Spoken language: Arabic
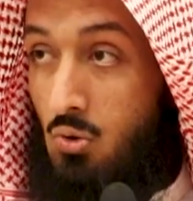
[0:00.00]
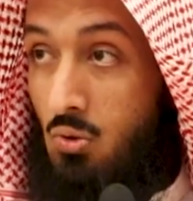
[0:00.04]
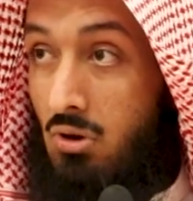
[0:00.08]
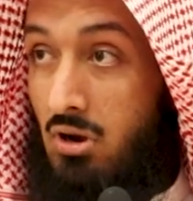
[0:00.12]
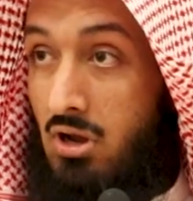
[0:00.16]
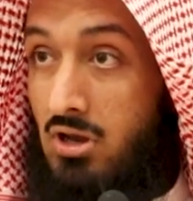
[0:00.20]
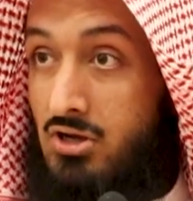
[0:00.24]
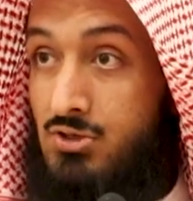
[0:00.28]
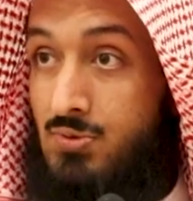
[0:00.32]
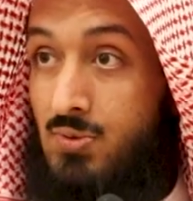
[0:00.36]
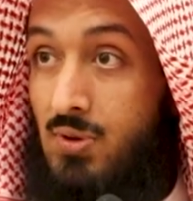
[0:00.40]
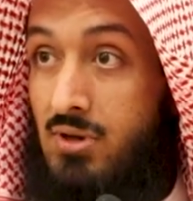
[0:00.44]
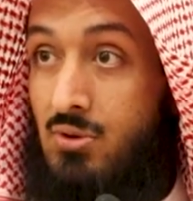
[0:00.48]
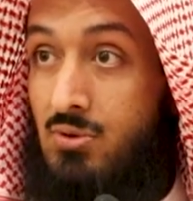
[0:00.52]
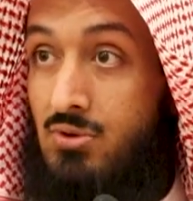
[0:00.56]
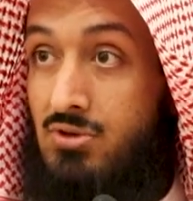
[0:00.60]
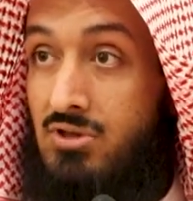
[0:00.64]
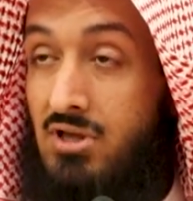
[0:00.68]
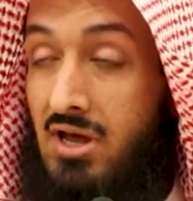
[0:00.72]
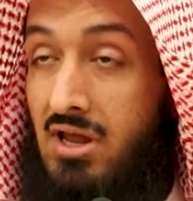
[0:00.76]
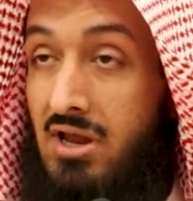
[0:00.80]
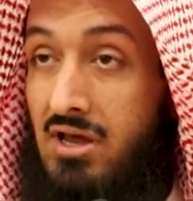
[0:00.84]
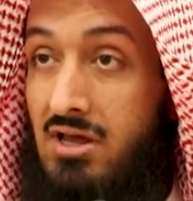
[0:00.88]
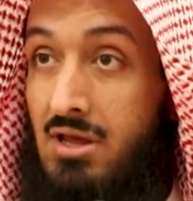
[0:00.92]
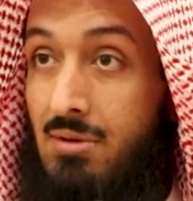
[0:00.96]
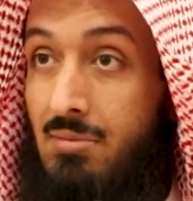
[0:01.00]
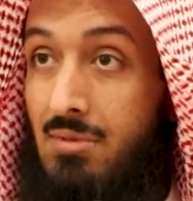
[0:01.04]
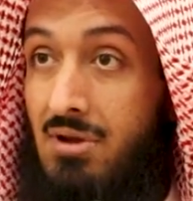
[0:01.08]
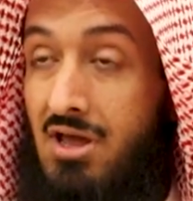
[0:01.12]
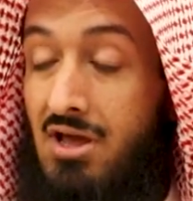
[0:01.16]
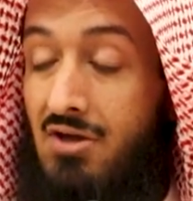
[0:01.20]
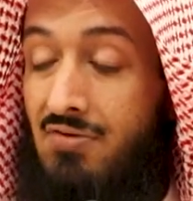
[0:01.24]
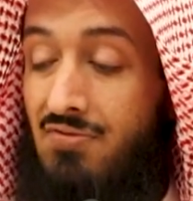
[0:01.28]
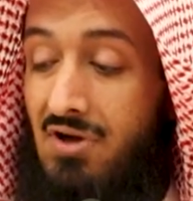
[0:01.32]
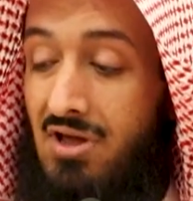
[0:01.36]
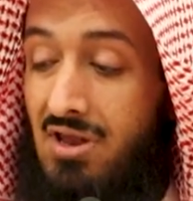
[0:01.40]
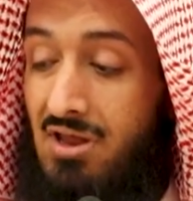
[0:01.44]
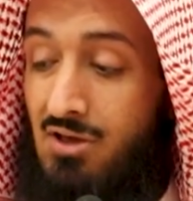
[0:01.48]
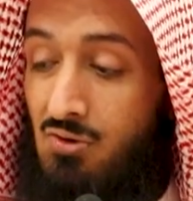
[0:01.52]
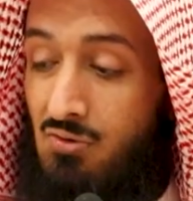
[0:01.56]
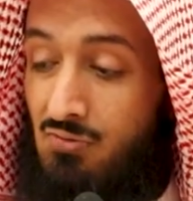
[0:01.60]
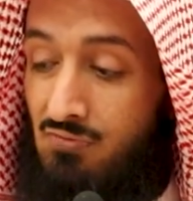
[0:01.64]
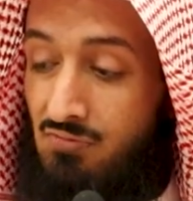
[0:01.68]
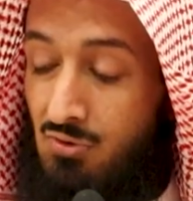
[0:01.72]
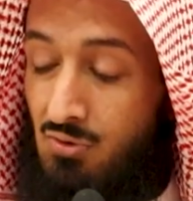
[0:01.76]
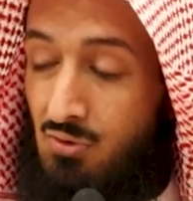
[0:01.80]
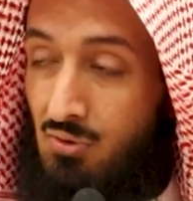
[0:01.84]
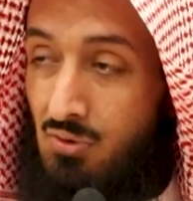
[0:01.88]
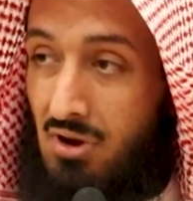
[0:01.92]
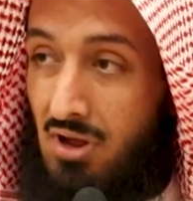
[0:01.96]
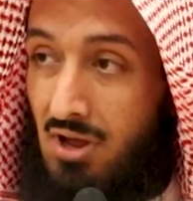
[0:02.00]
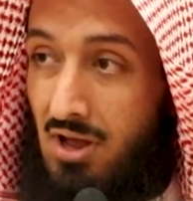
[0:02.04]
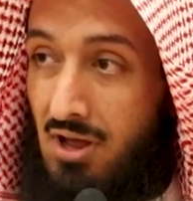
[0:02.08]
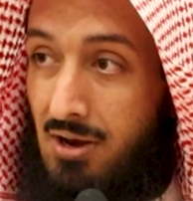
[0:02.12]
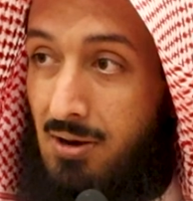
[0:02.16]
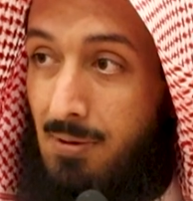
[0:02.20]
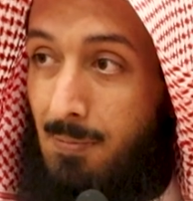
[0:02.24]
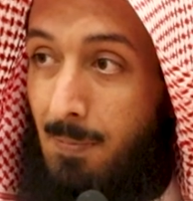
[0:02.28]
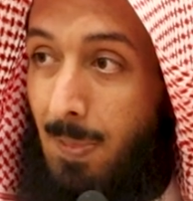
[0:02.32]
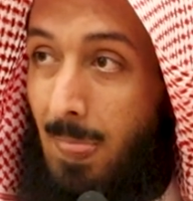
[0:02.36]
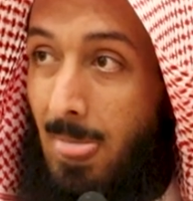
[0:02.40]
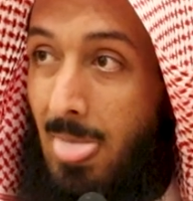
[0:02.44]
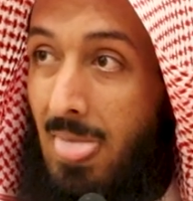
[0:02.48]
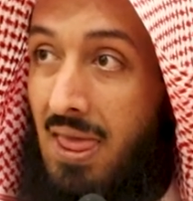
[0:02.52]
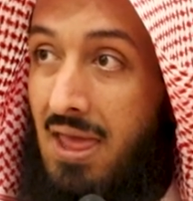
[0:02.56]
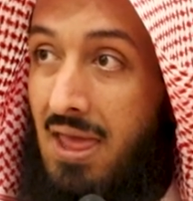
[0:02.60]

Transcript: والله سبحانه وتعالى كما لا يخفى عليكم في القرآن